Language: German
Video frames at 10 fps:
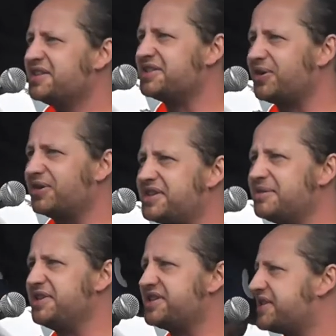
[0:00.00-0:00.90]
sich
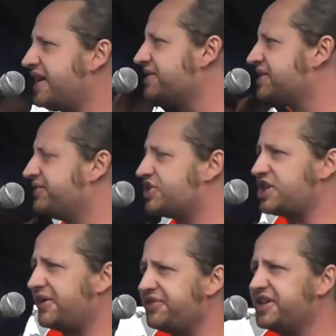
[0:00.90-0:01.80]
trotzdem diese Sachen zu
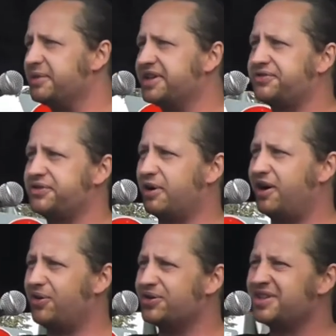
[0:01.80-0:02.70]
verschaffen, die man dafür
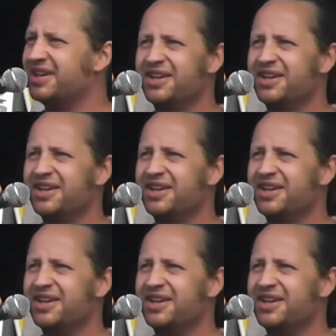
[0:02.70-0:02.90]
braucht